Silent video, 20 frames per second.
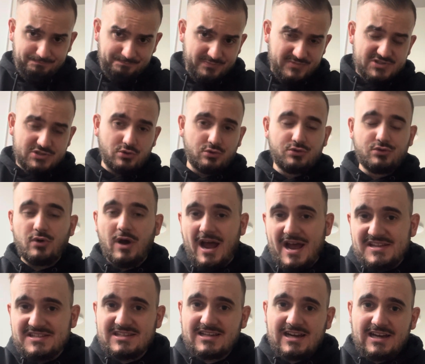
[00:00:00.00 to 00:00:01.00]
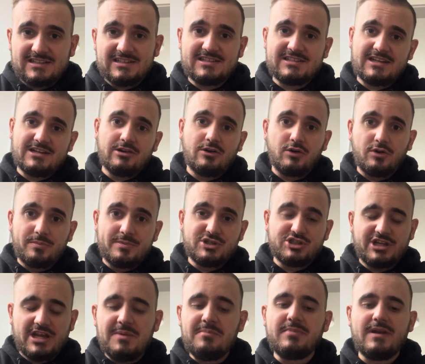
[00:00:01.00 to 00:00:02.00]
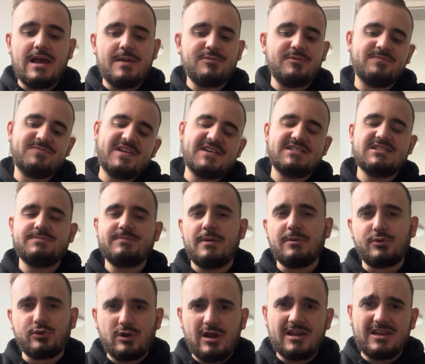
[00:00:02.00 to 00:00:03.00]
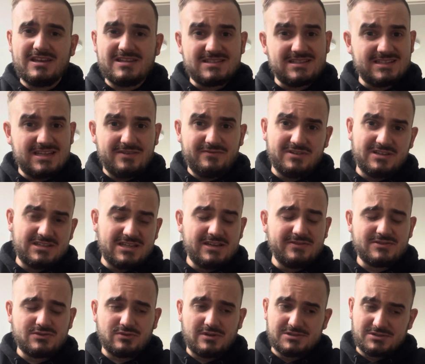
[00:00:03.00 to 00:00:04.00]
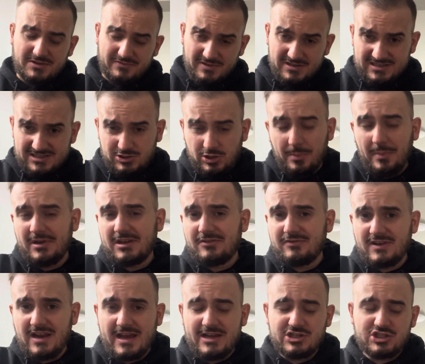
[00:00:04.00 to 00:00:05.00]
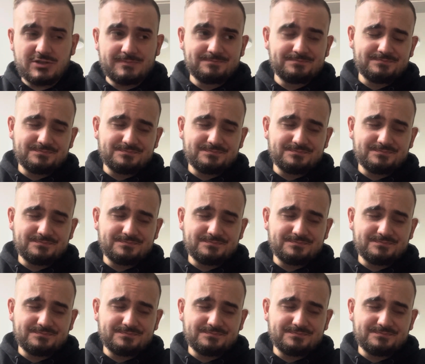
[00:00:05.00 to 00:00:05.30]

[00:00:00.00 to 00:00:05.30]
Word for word: so nur einzigartig dann auch bestehen bleibt. Und das ist beim Royal Käse definitiv so. Also ich finde, das doppelte Fleisch